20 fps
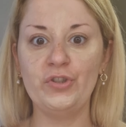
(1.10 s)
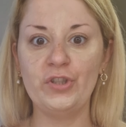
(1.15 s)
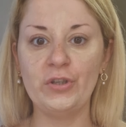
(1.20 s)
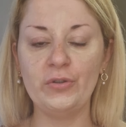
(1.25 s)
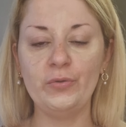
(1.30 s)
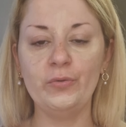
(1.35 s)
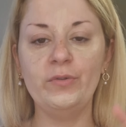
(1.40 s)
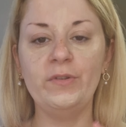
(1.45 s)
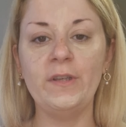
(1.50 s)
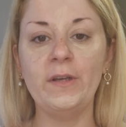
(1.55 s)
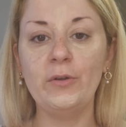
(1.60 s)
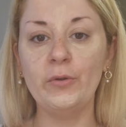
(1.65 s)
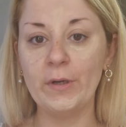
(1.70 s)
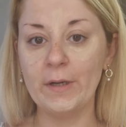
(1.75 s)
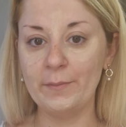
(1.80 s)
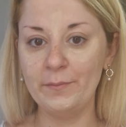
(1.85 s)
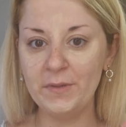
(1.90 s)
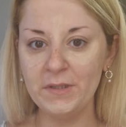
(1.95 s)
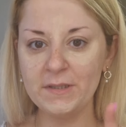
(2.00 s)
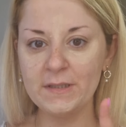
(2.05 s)
Ciao a tutti,
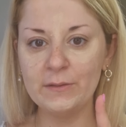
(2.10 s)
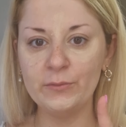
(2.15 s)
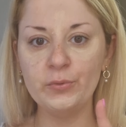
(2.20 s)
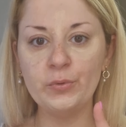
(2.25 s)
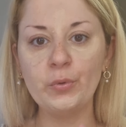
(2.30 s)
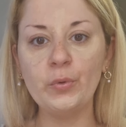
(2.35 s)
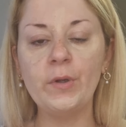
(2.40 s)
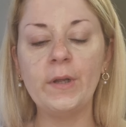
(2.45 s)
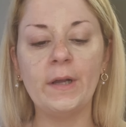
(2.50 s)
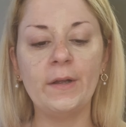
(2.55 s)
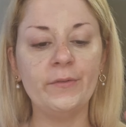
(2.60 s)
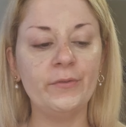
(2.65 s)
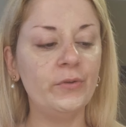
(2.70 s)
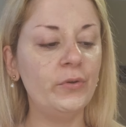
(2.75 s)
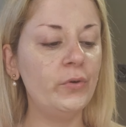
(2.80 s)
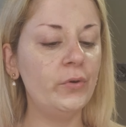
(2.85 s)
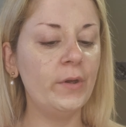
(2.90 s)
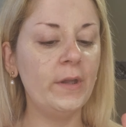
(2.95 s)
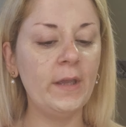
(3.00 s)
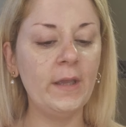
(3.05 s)
allora mi stavo
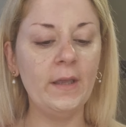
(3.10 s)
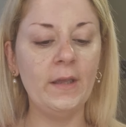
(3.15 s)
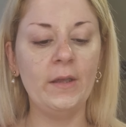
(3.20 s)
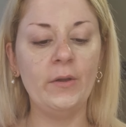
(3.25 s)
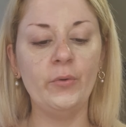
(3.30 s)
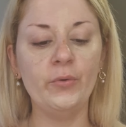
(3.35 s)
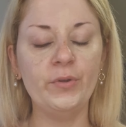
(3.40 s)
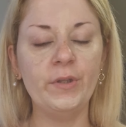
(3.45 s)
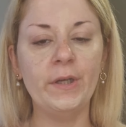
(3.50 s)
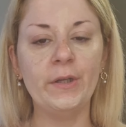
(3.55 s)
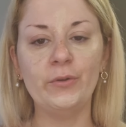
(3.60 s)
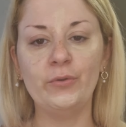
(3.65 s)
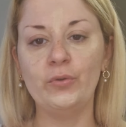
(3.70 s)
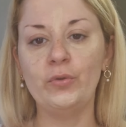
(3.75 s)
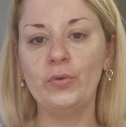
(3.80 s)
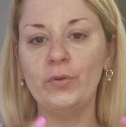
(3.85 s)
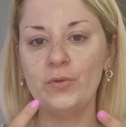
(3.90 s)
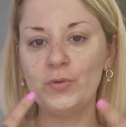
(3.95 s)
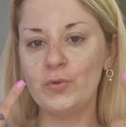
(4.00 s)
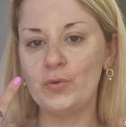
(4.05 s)
truccando e ho
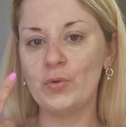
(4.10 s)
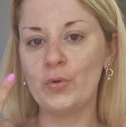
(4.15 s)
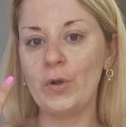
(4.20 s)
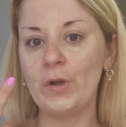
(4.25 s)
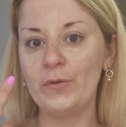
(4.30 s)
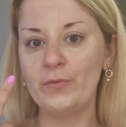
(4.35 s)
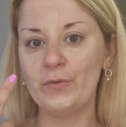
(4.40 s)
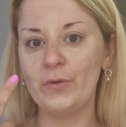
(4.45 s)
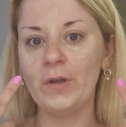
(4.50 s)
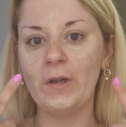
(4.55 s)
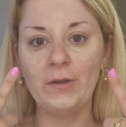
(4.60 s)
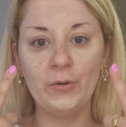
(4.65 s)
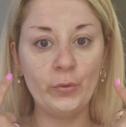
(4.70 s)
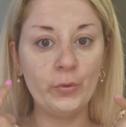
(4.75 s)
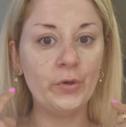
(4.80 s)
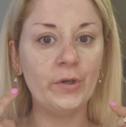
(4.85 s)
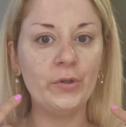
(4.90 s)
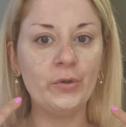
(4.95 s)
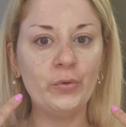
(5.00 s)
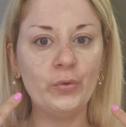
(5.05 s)
detto, sono al, al,
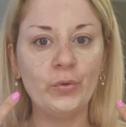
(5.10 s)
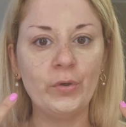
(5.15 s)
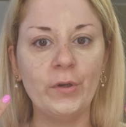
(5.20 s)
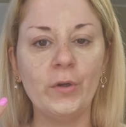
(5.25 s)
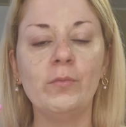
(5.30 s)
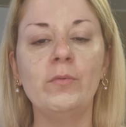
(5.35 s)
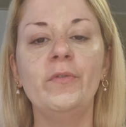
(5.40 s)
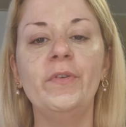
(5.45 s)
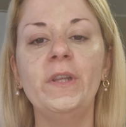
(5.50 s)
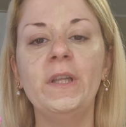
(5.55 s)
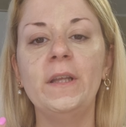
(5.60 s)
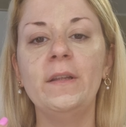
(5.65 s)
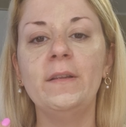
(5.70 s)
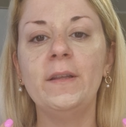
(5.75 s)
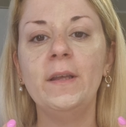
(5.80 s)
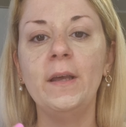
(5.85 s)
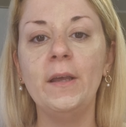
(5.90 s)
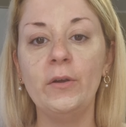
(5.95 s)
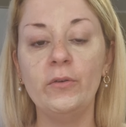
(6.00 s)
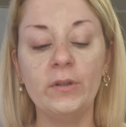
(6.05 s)
correttore come
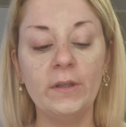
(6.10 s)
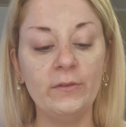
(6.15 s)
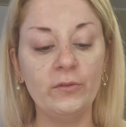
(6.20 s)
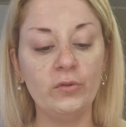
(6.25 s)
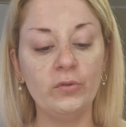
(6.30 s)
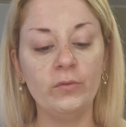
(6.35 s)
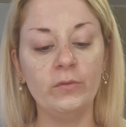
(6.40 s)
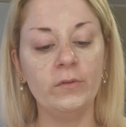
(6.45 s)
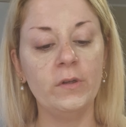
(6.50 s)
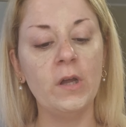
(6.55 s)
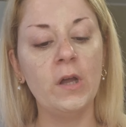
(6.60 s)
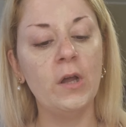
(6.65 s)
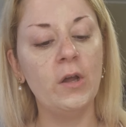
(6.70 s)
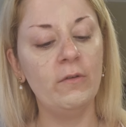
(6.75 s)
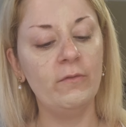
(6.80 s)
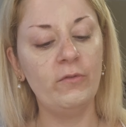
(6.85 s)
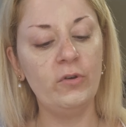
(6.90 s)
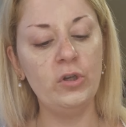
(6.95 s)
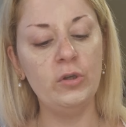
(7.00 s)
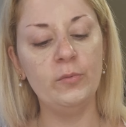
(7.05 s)
vedete, e ho detto
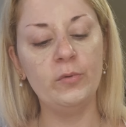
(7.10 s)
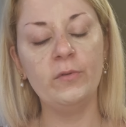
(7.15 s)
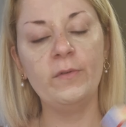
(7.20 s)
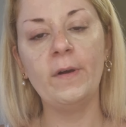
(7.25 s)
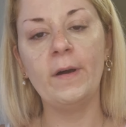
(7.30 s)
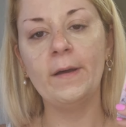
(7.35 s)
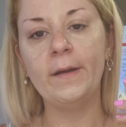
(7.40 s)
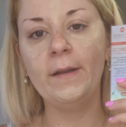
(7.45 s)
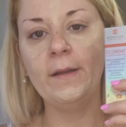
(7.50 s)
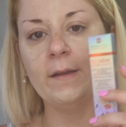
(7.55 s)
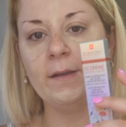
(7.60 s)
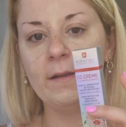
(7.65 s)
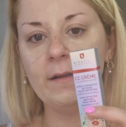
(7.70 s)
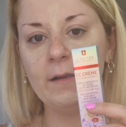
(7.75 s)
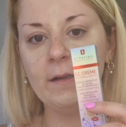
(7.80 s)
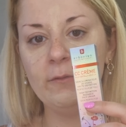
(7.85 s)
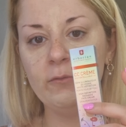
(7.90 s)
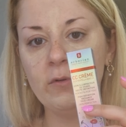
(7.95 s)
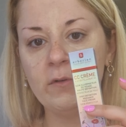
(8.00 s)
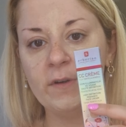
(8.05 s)
voglio provare
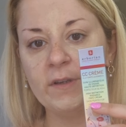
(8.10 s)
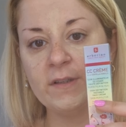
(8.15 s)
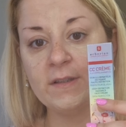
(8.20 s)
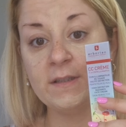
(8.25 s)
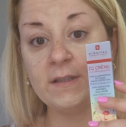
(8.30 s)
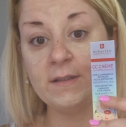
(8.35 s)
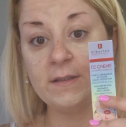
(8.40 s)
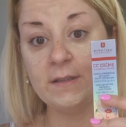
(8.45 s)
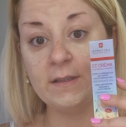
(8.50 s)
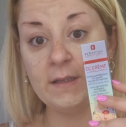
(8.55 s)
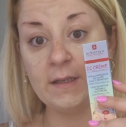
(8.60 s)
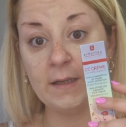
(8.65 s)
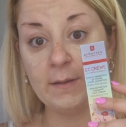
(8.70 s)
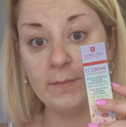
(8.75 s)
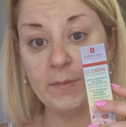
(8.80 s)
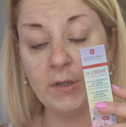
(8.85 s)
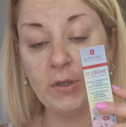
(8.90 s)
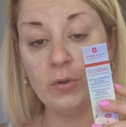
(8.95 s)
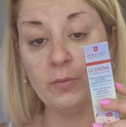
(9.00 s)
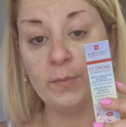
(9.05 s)
la nuova CC
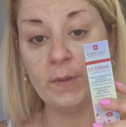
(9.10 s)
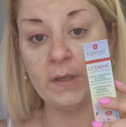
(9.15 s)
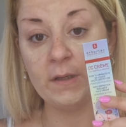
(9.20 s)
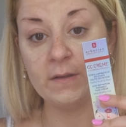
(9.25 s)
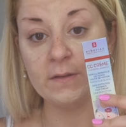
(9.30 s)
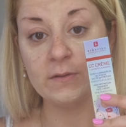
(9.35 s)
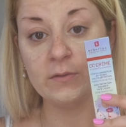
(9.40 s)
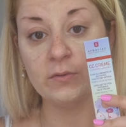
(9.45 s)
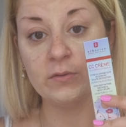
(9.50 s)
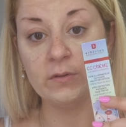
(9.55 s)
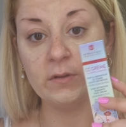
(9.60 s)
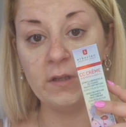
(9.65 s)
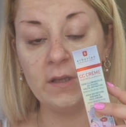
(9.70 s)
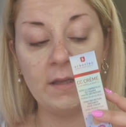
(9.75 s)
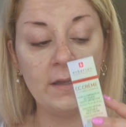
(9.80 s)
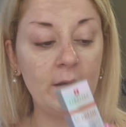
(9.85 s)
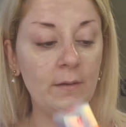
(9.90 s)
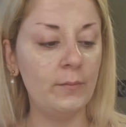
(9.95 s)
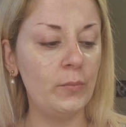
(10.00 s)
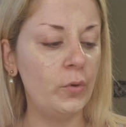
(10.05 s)
Cream che ho preso di
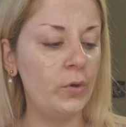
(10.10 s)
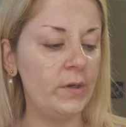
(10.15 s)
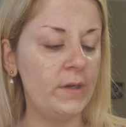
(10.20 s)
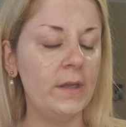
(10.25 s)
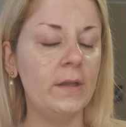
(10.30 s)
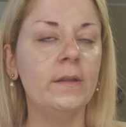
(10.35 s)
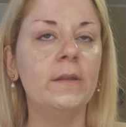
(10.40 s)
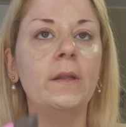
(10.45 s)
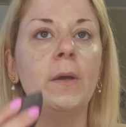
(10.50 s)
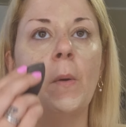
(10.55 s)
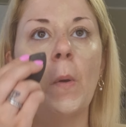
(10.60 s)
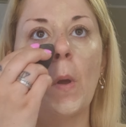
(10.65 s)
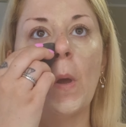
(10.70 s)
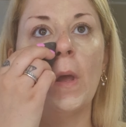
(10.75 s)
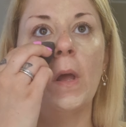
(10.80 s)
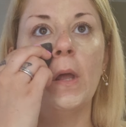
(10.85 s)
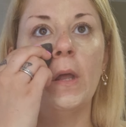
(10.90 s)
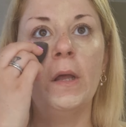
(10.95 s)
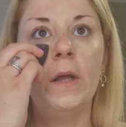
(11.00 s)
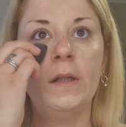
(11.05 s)
Ervorian.
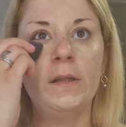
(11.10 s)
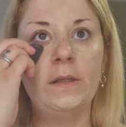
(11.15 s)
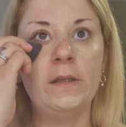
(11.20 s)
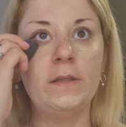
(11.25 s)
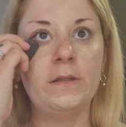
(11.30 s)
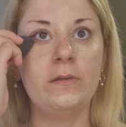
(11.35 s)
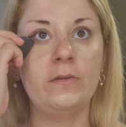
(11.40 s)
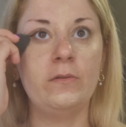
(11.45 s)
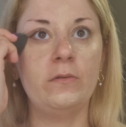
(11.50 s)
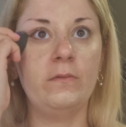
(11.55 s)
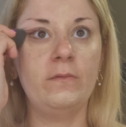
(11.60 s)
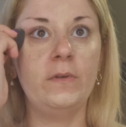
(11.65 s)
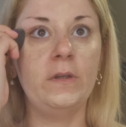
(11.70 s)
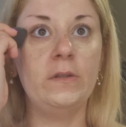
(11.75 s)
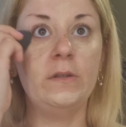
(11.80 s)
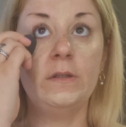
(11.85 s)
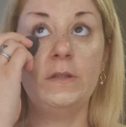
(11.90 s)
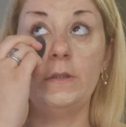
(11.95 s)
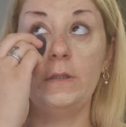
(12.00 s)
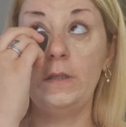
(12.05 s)
Adesso
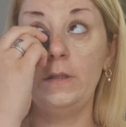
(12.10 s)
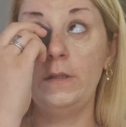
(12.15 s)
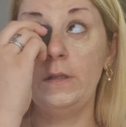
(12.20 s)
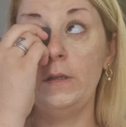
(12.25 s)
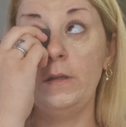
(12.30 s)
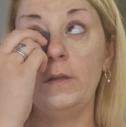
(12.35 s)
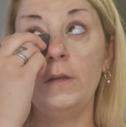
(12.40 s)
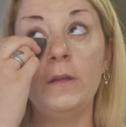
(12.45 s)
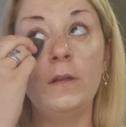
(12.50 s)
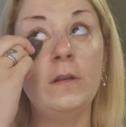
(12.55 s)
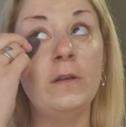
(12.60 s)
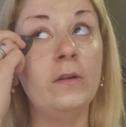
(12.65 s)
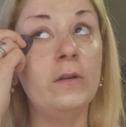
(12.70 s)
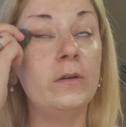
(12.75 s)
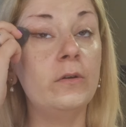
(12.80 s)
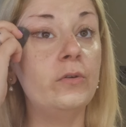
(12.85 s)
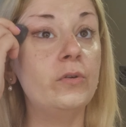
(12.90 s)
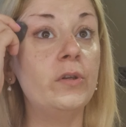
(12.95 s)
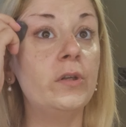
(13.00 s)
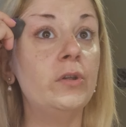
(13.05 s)
vado a stendere il
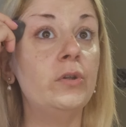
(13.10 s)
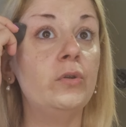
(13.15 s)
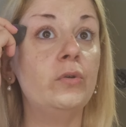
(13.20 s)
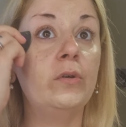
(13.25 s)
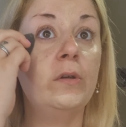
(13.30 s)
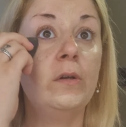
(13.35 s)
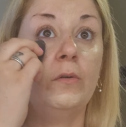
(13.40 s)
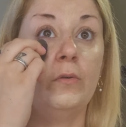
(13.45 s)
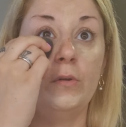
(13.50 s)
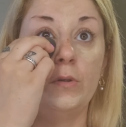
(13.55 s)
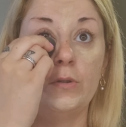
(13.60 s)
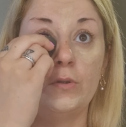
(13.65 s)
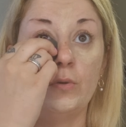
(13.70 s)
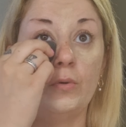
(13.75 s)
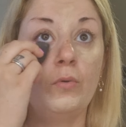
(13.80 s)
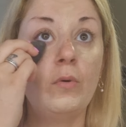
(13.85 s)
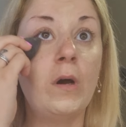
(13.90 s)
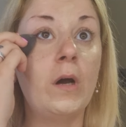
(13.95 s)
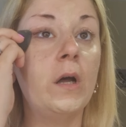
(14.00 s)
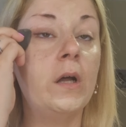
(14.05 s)
correttore, questo
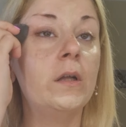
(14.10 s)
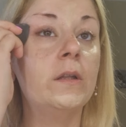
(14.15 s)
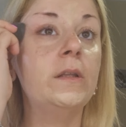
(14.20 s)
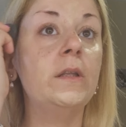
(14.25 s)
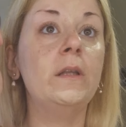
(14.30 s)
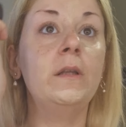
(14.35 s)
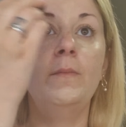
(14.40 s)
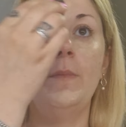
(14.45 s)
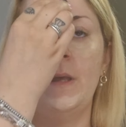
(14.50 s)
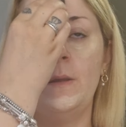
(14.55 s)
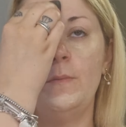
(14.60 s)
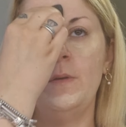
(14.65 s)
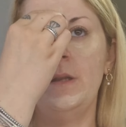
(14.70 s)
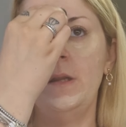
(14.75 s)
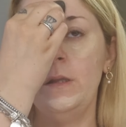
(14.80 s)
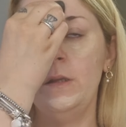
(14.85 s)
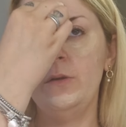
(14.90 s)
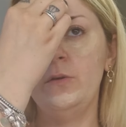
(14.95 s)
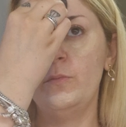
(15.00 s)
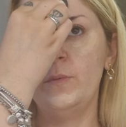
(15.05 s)
qua di
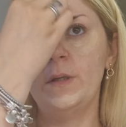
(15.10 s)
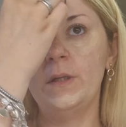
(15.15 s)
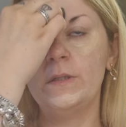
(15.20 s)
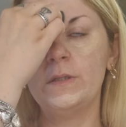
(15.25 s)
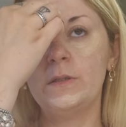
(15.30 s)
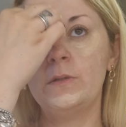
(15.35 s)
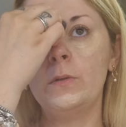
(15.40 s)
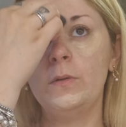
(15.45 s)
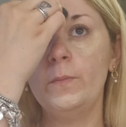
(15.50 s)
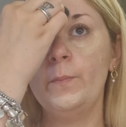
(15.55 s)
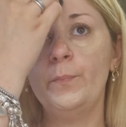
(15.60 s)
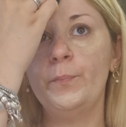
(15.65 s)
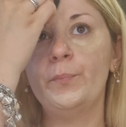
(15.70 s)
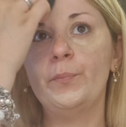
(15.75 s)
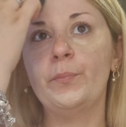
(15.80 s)
Maybelline che ho messo,